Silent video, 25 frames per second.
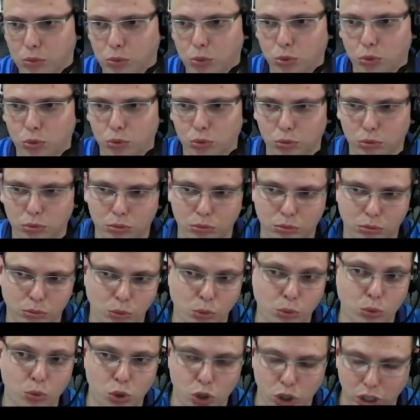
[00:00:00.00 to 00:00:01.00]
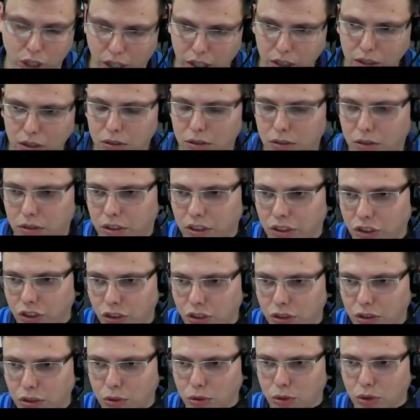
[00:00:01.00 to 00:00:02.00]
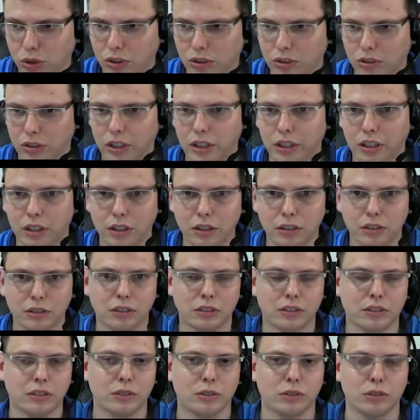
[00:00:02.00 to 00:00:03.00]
э, улучшать с технической точки зрения и со,